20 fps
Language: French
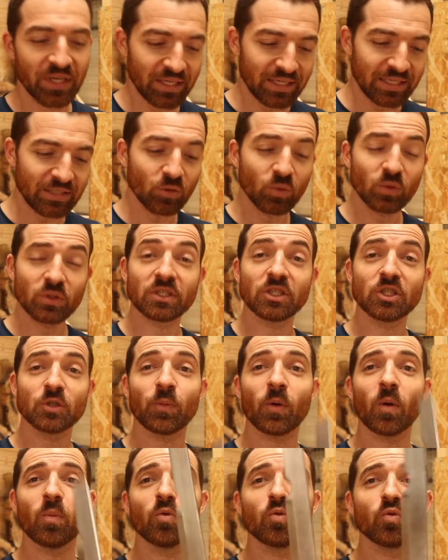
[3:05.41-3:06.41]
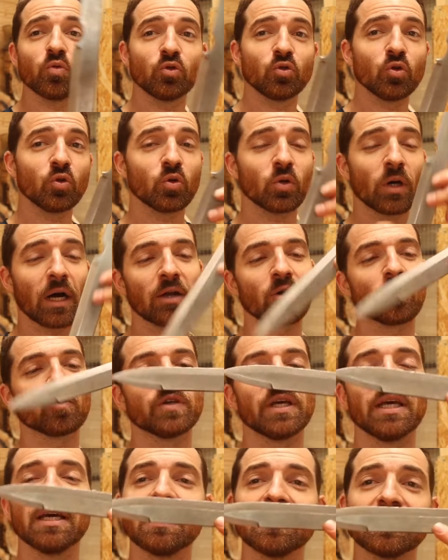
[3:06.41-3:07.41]
Et donc si je prends mon couteau à
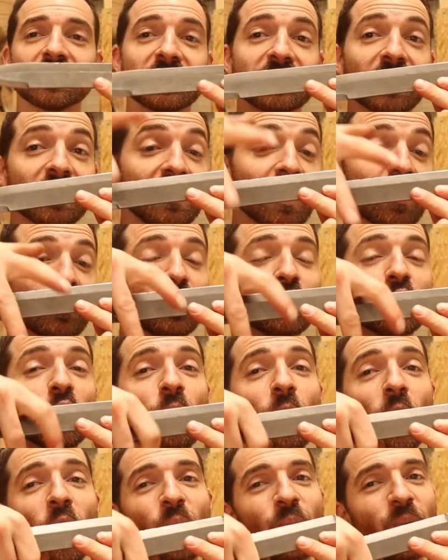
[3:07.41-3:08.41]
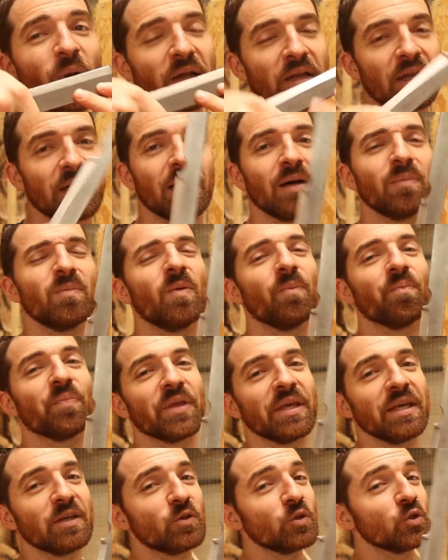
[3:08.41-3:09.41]
l'envers, c'est-à-dire que je le prends par la lame
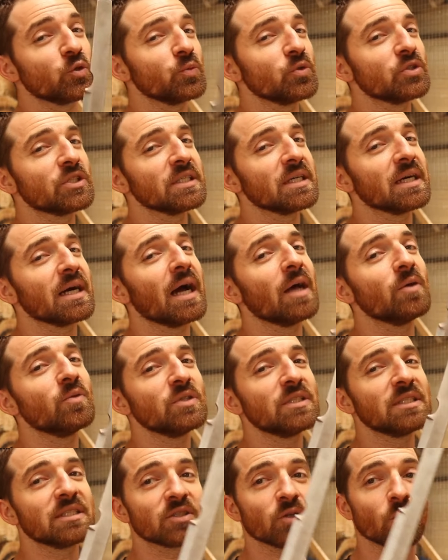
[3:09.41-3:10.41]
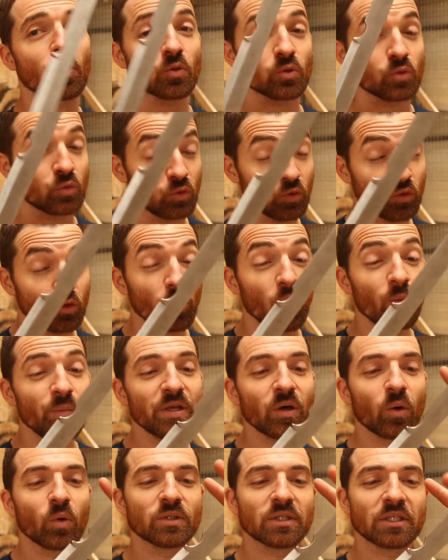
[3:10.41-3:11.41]
et que je me tiens à une distance d'une
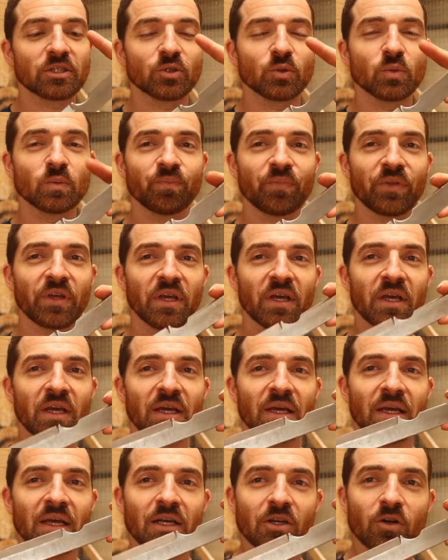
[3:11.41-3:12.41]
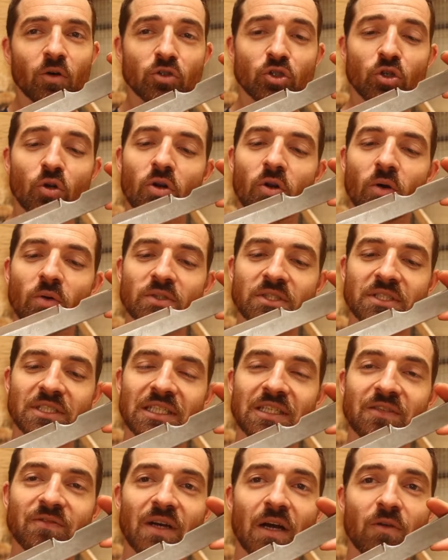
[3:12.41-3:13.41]
demi-rotation, quand je lance,
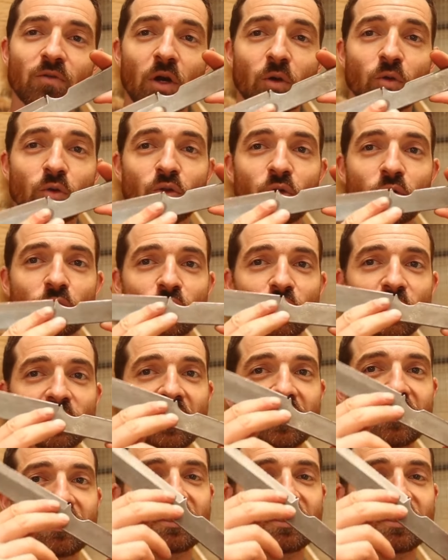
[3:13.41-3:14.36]
il va avoir le temps sur cette